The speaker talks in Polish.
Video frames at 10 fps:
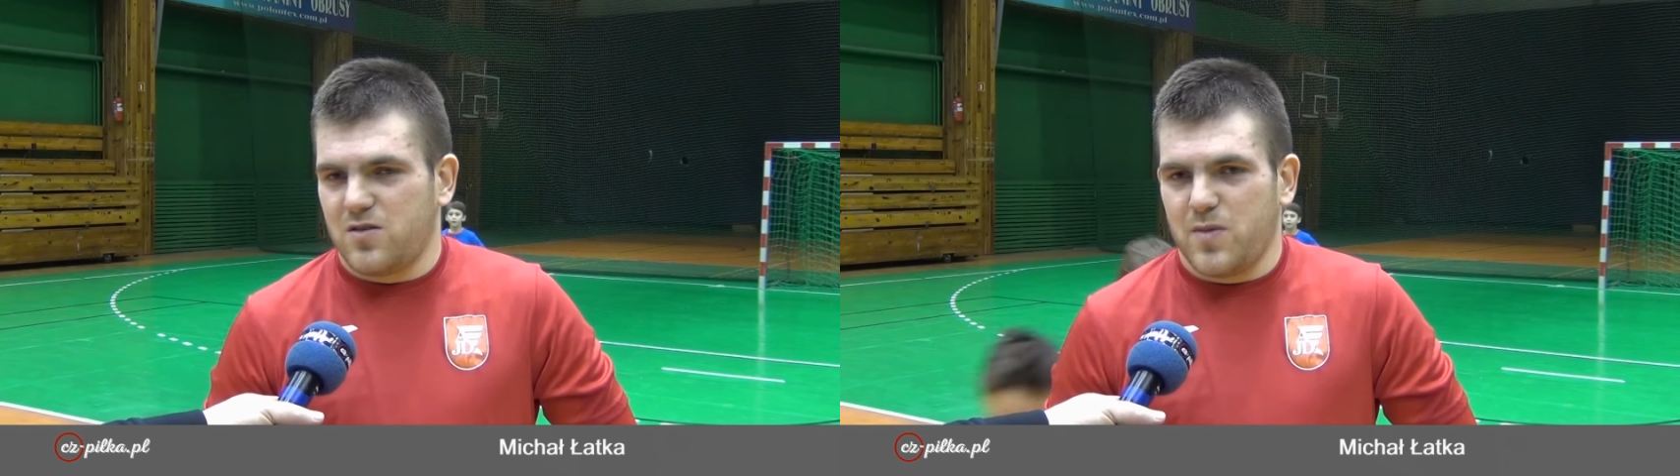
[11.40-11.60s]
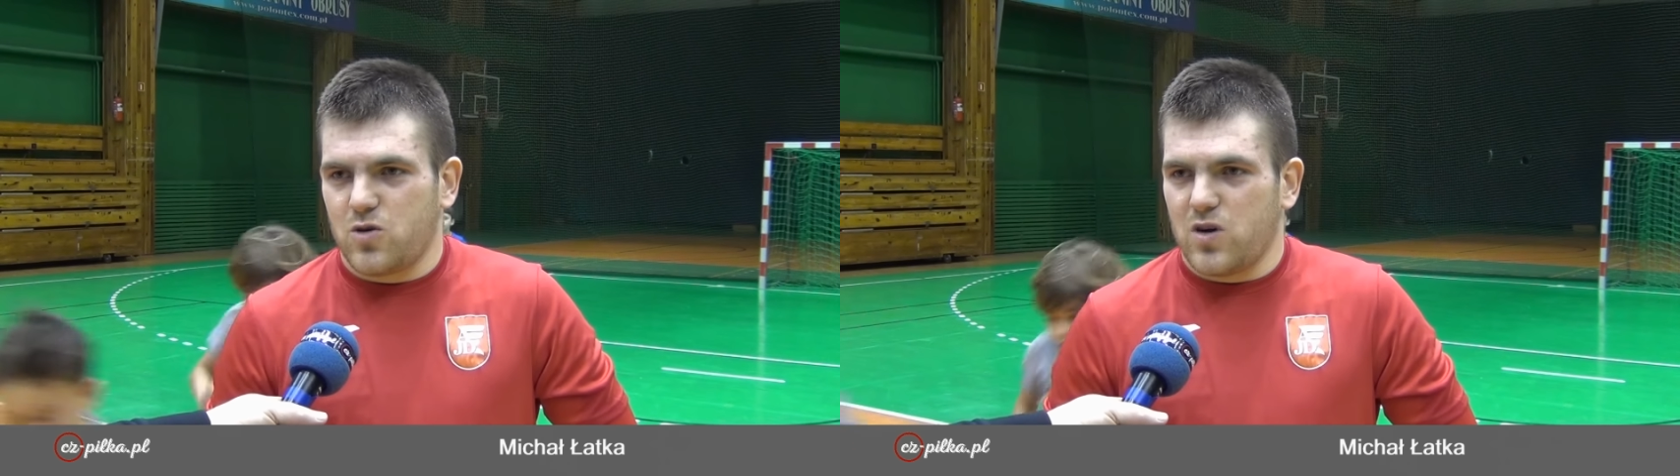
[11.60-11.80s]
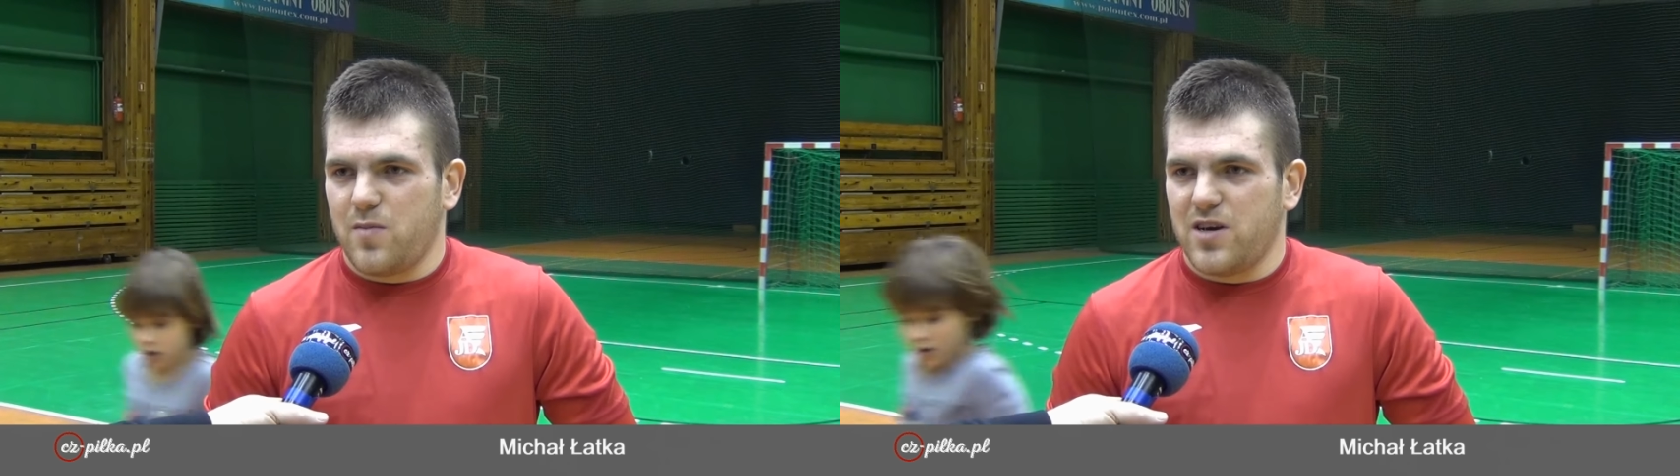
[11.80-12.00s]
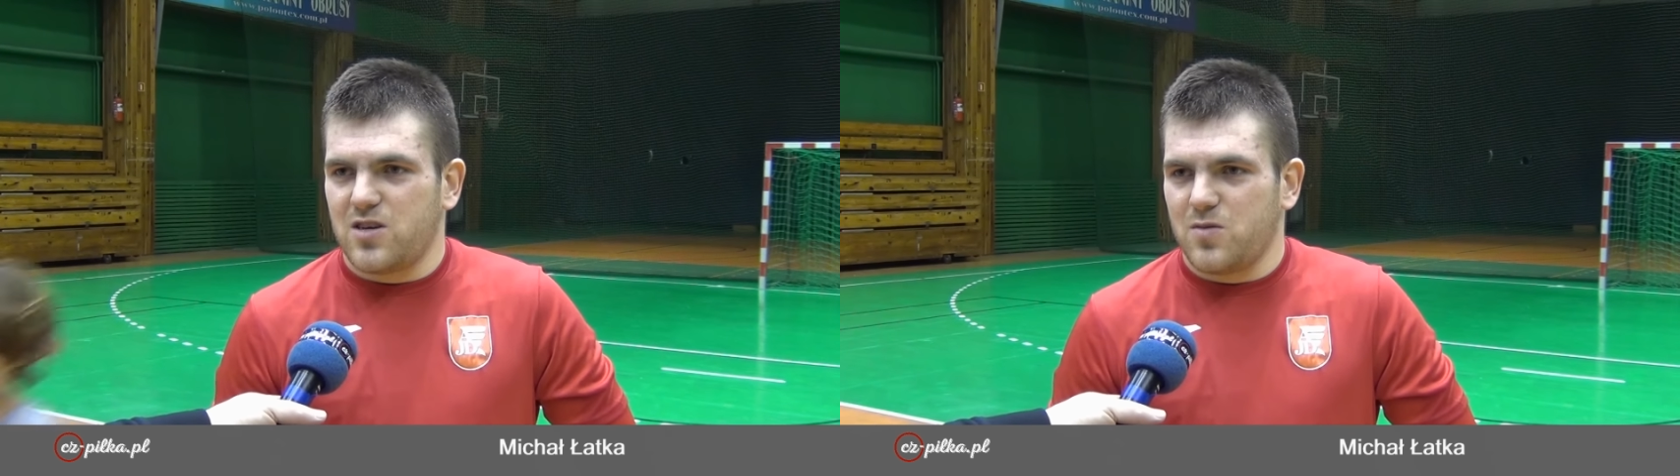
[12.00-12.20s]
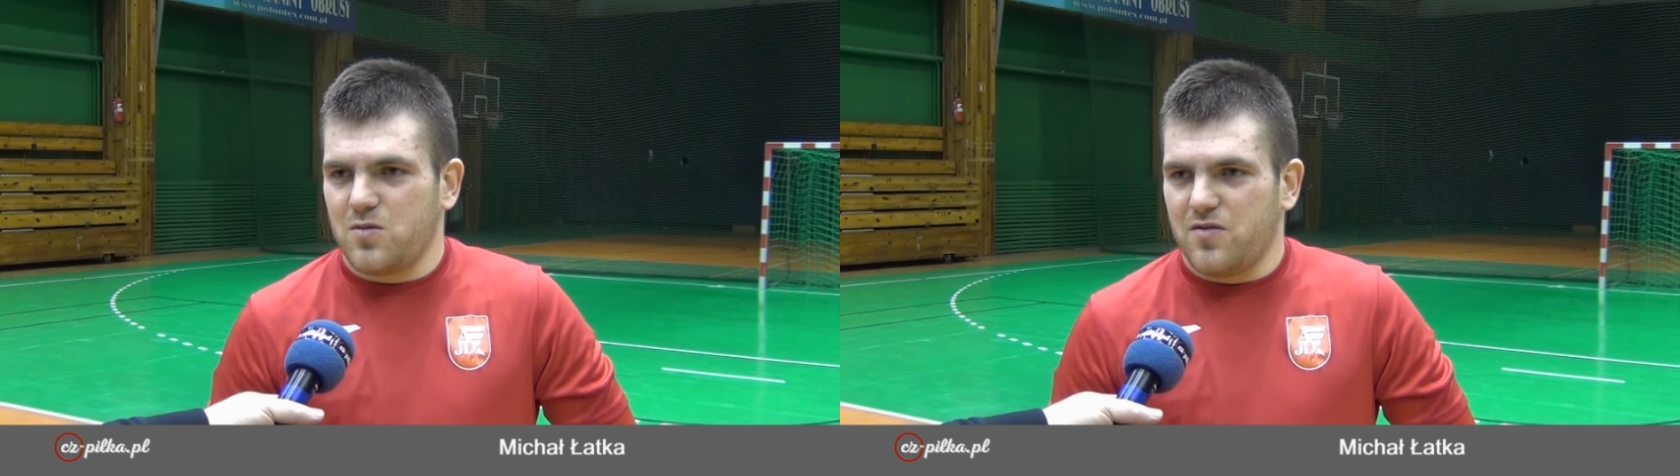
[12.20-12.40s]
z meczu na mecz,
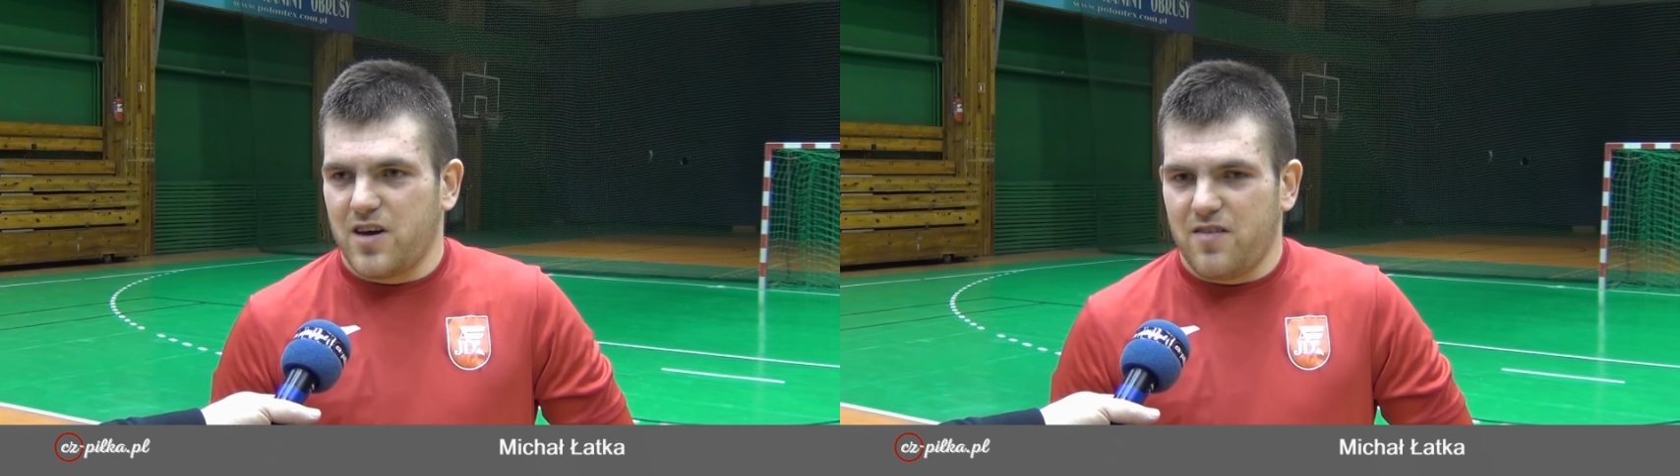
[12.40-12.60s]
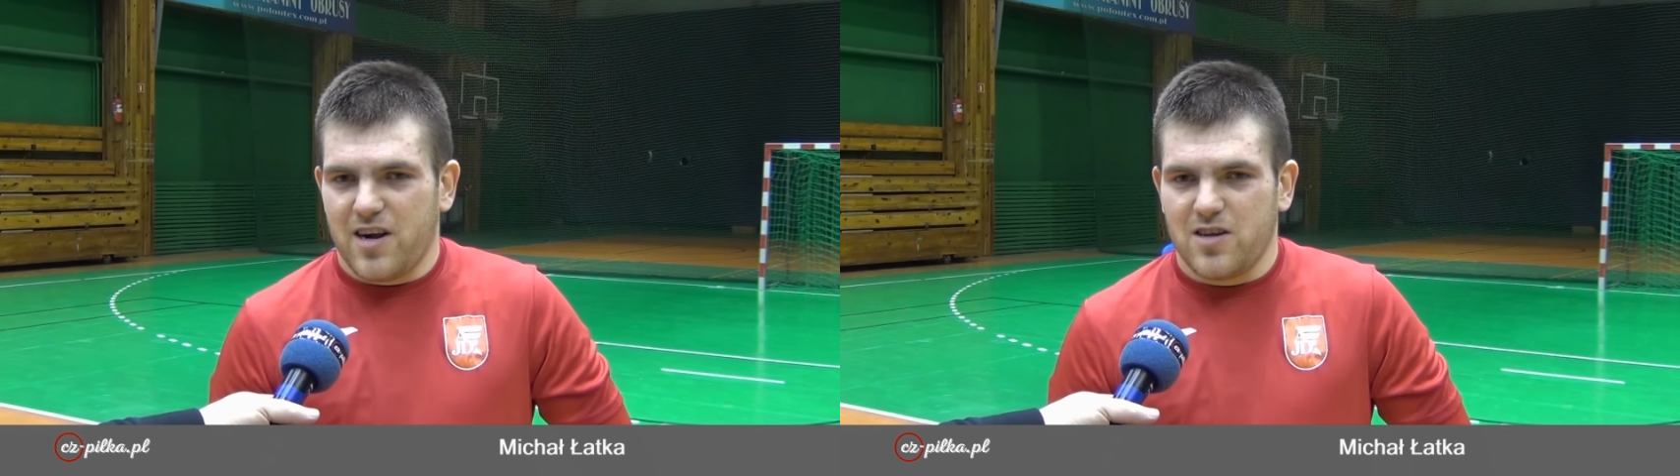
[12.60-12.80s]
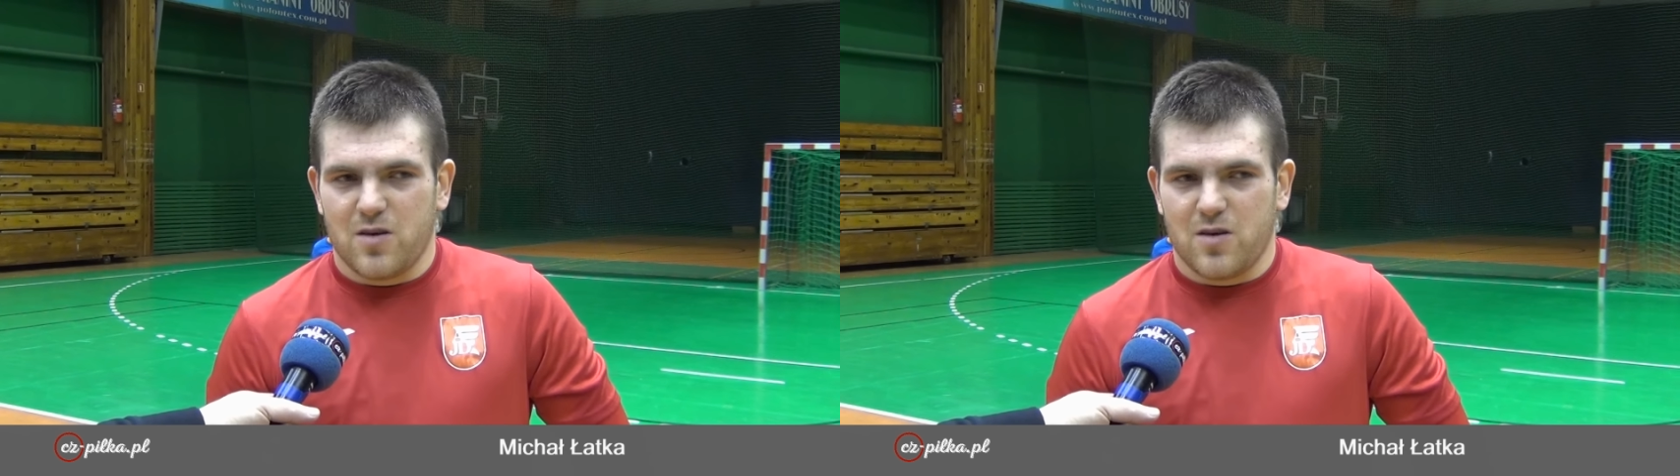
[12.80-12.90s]
żebyśmy wygrywali